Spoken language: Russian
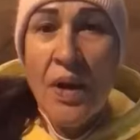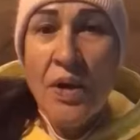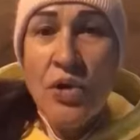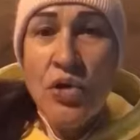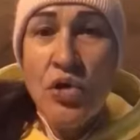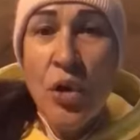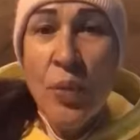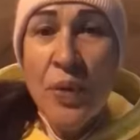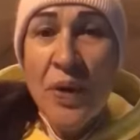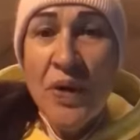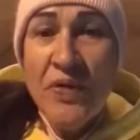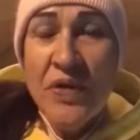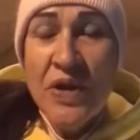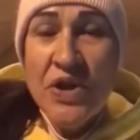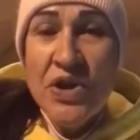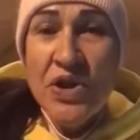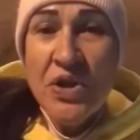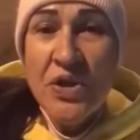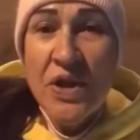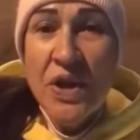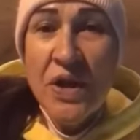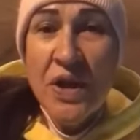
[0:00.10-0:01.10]
Добрый
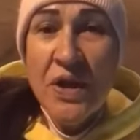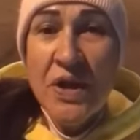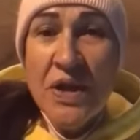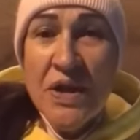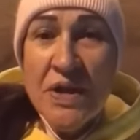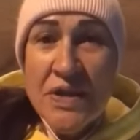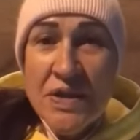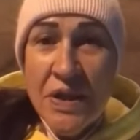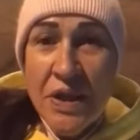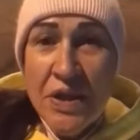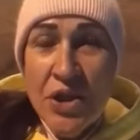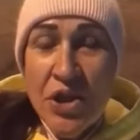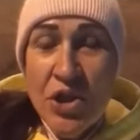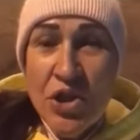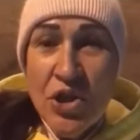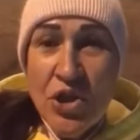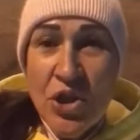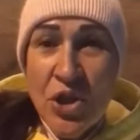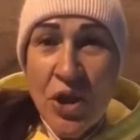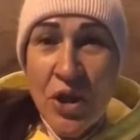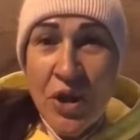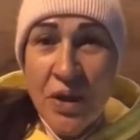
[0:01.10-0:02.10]
вечер, дорогие
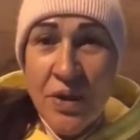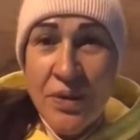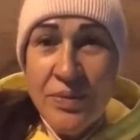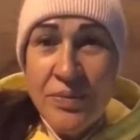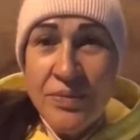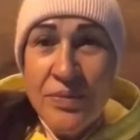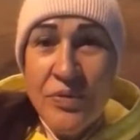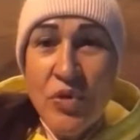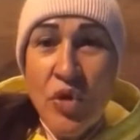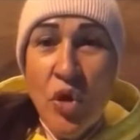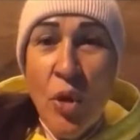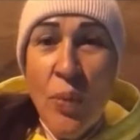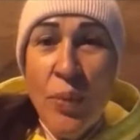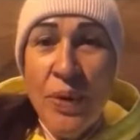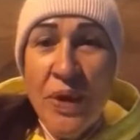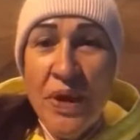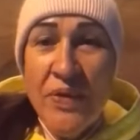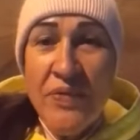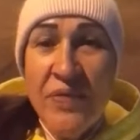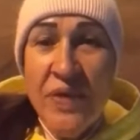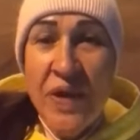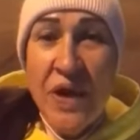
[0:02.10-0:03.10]
станичники.
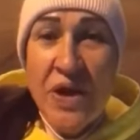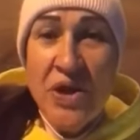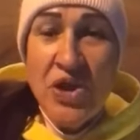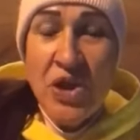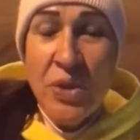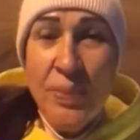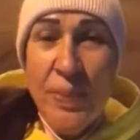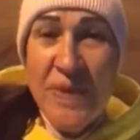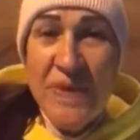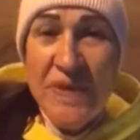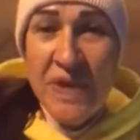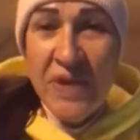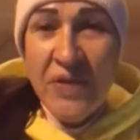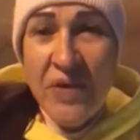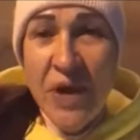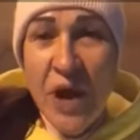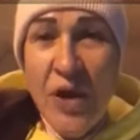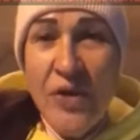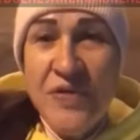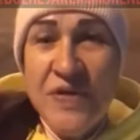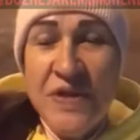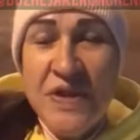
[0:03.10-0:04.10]
Добрый вечер.
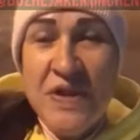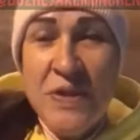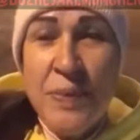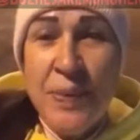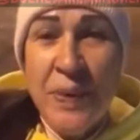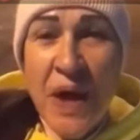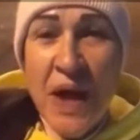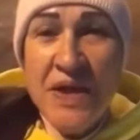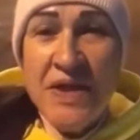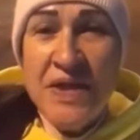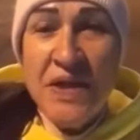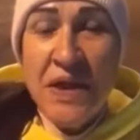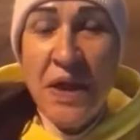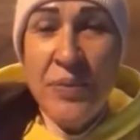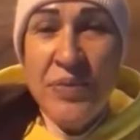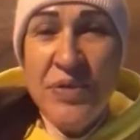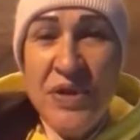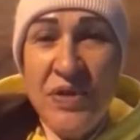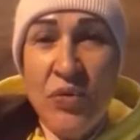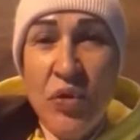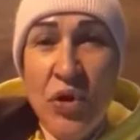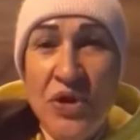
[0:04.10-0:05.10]
Поздравляю всех с
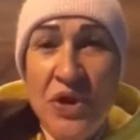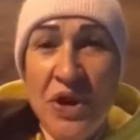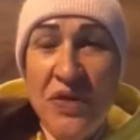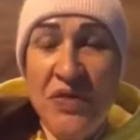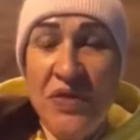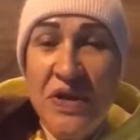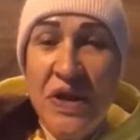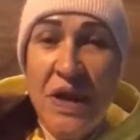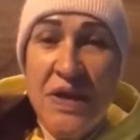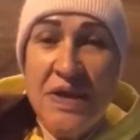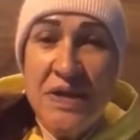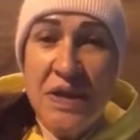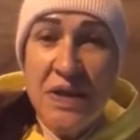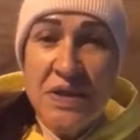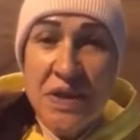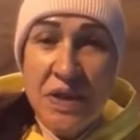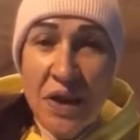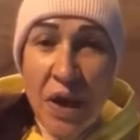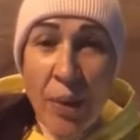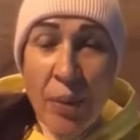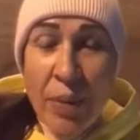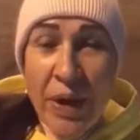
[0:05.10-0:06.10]
праздником. Сегодня 12
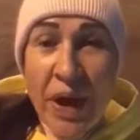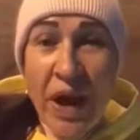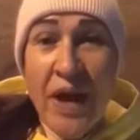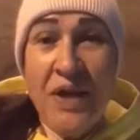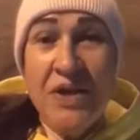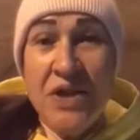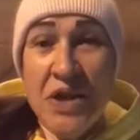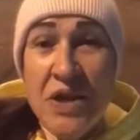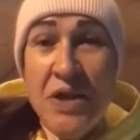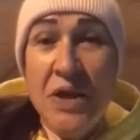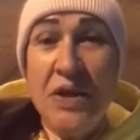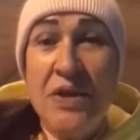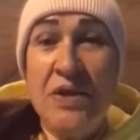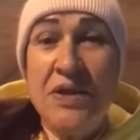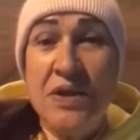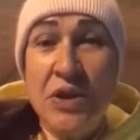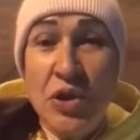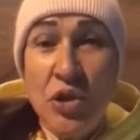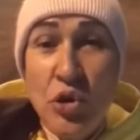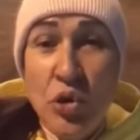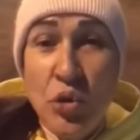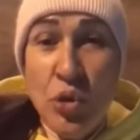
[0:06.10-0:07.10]
декабря, День
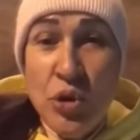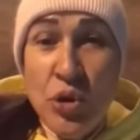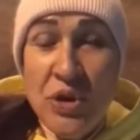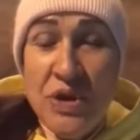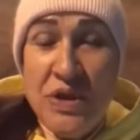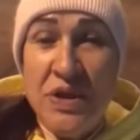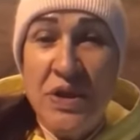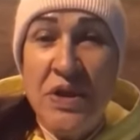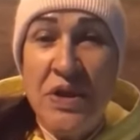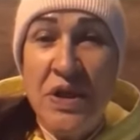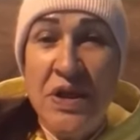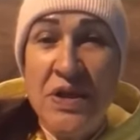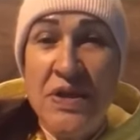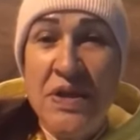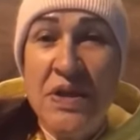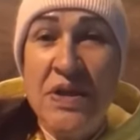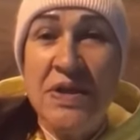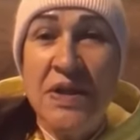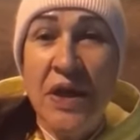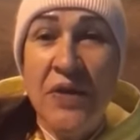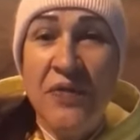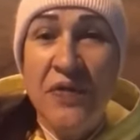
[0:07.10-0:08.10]
Конституции
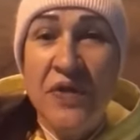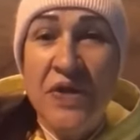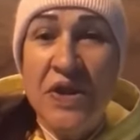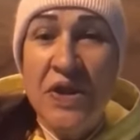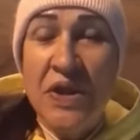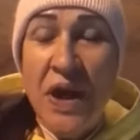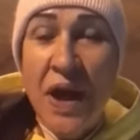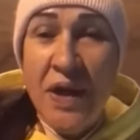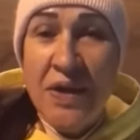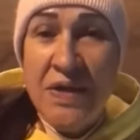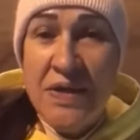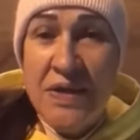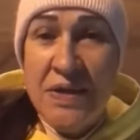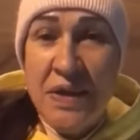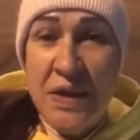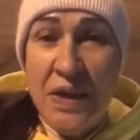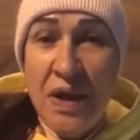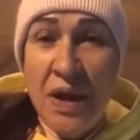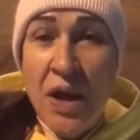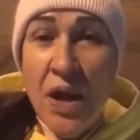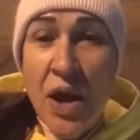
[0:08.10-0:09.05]
Российской Федерации.